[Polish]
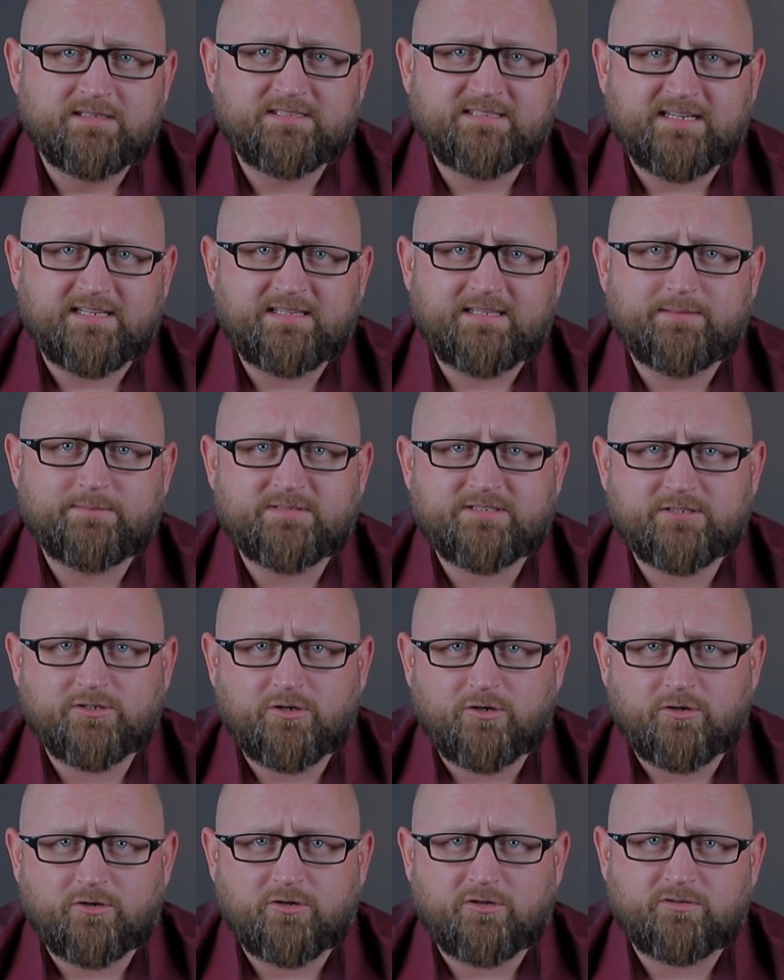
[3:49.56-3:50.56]
Zatem
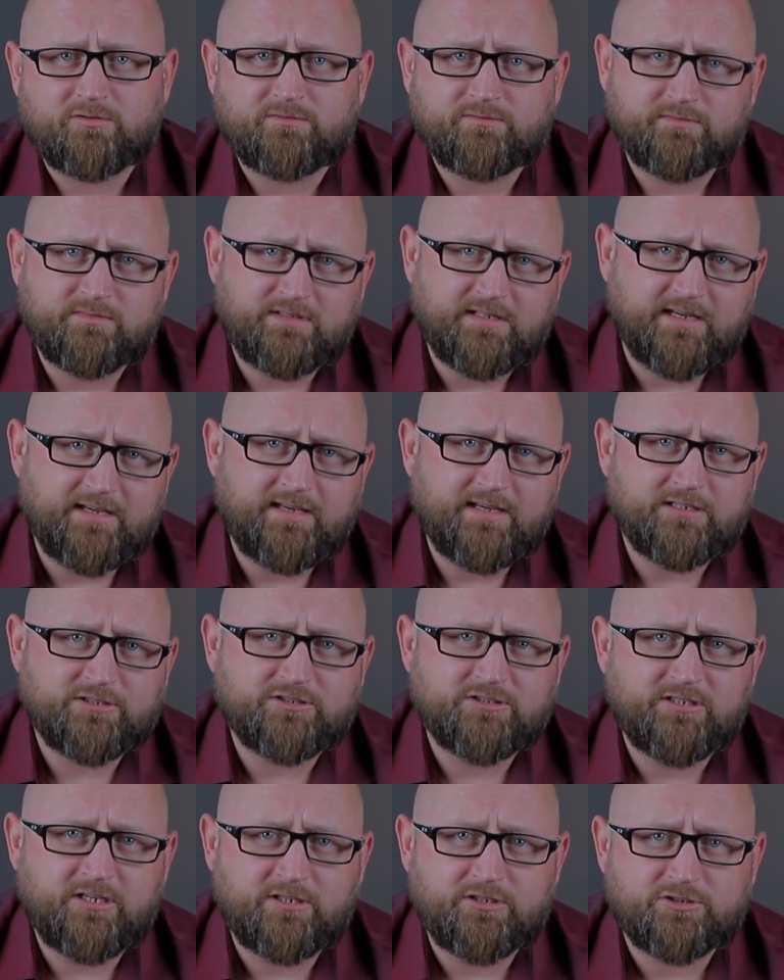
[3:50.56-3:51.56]
skoro
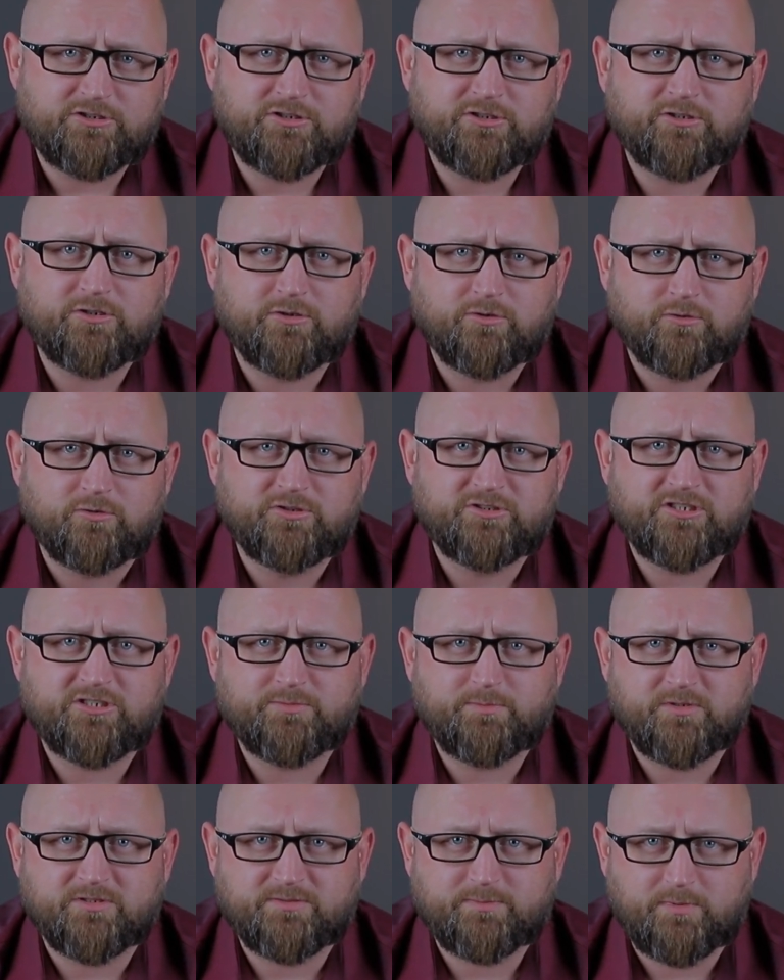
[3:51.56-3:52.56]
najjaśniejszy król
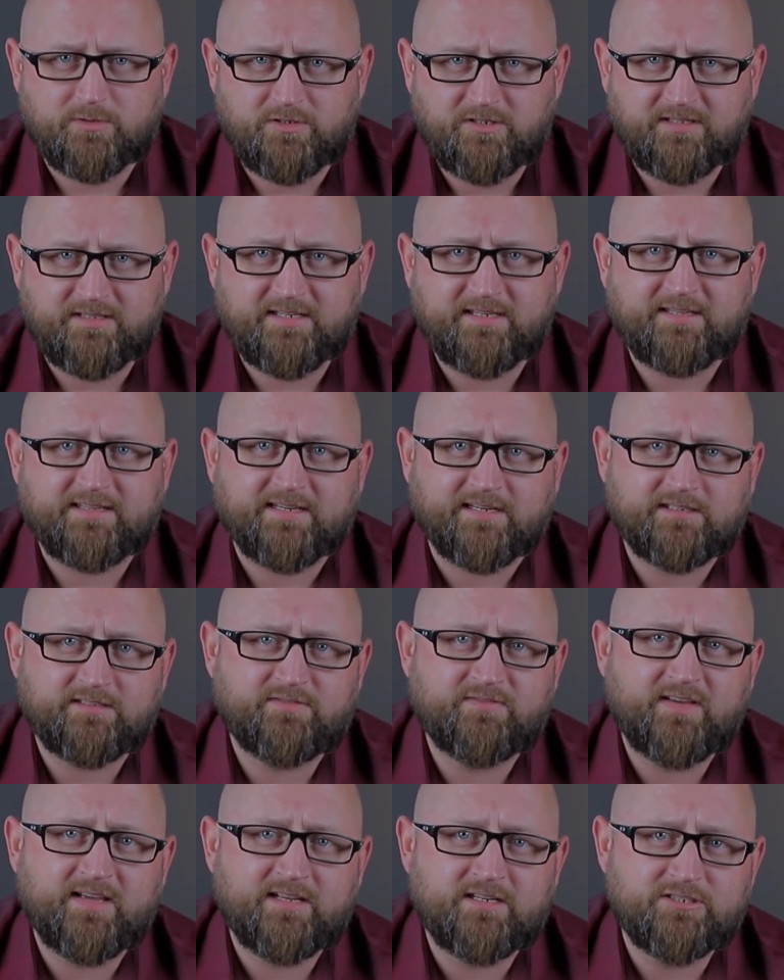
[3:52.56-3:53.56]
Rzeczpospolitej tak
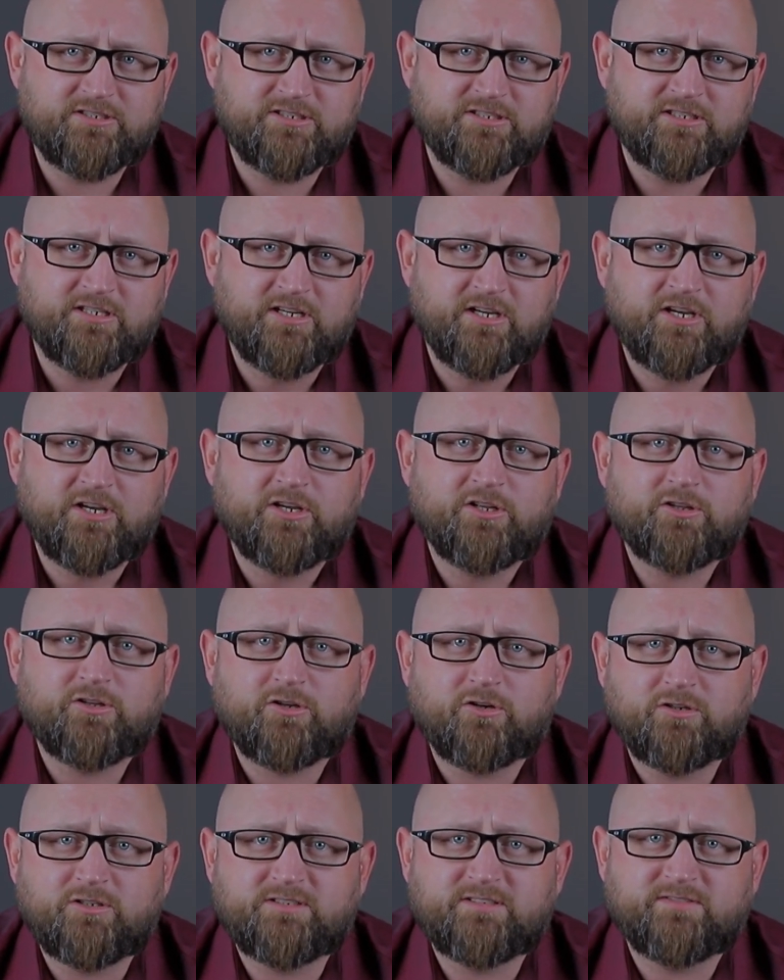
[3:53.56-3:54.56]
twierdzi,
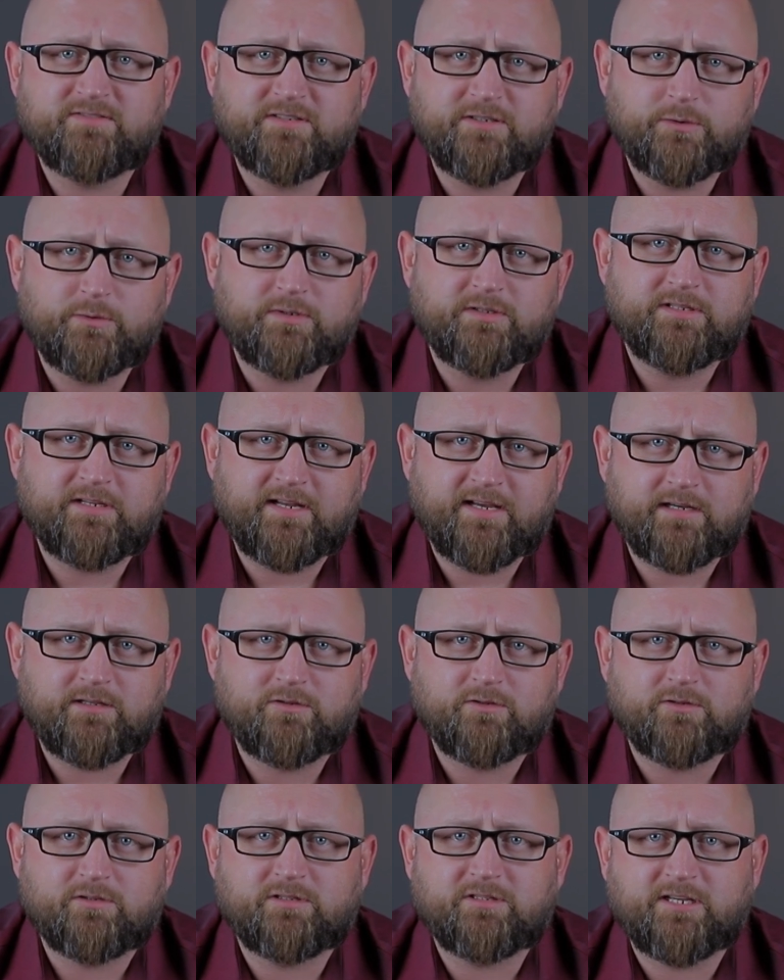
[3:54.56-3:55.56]
to i zwykły
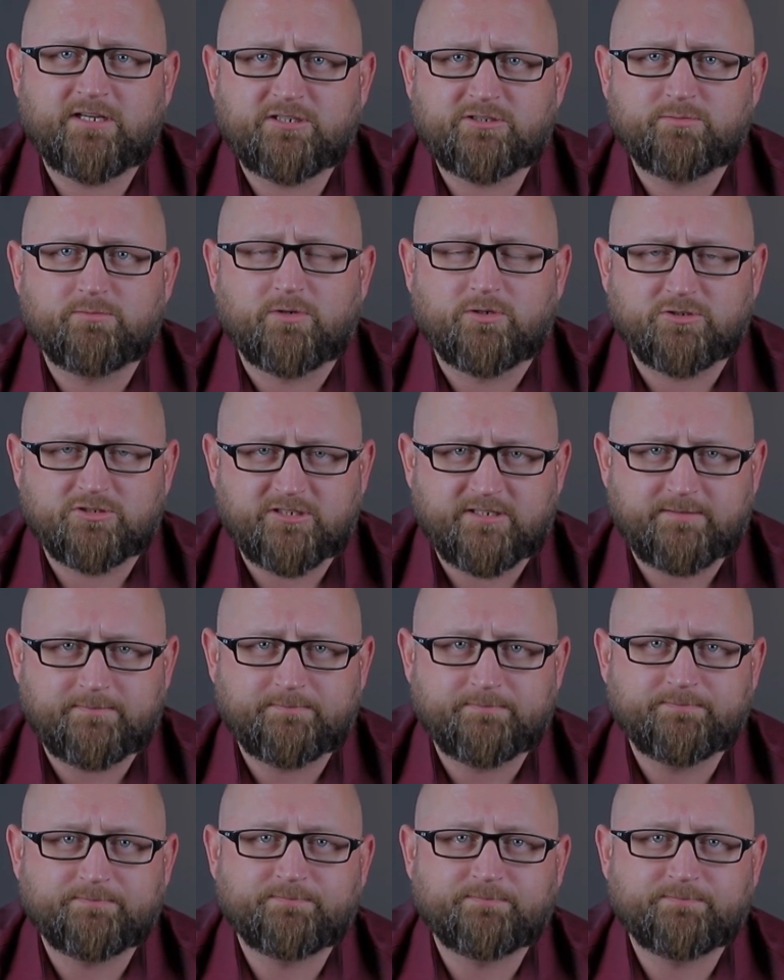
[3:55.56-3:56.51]
dyrektor też może.